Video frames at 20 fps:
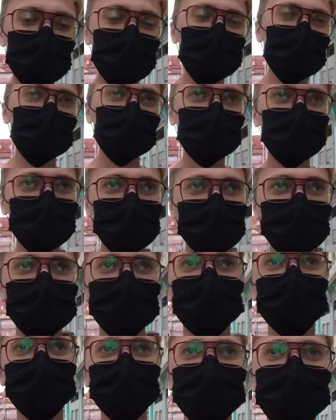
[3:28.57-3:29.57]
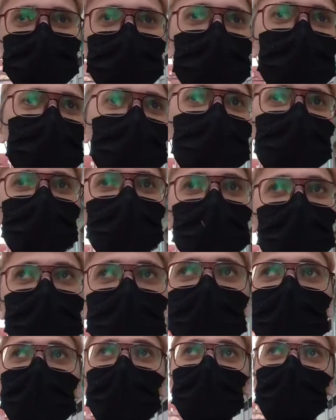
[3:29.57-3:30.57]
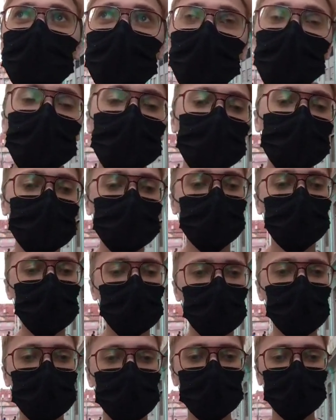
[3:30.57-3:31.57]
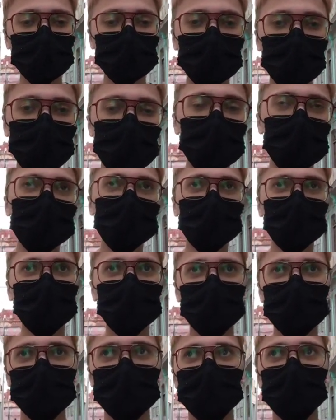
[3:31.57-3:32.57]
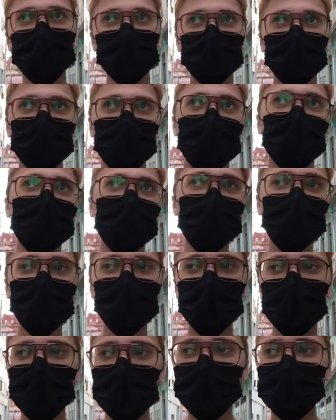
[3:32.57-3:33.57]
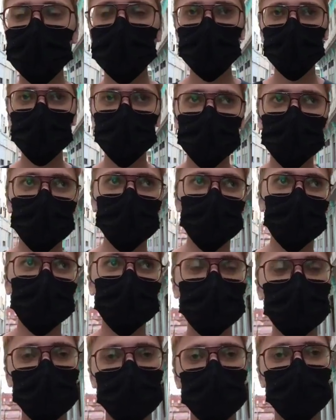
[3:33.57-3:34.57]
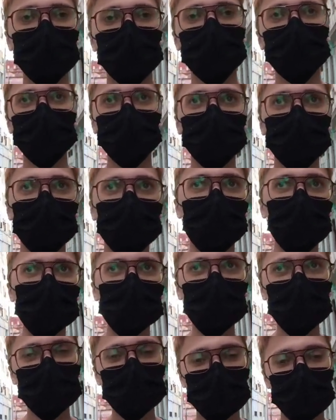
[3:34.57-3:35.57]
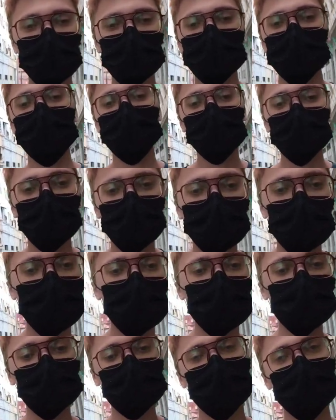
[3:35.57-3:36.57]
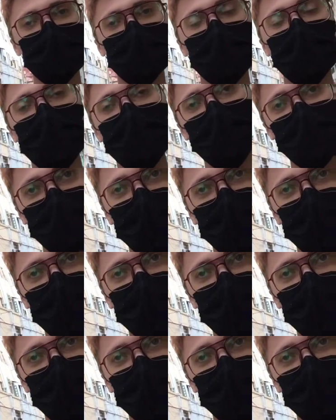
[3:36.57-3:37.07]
Все такое. Вот. А, совет э, не, не бросайте сразу на первого встречного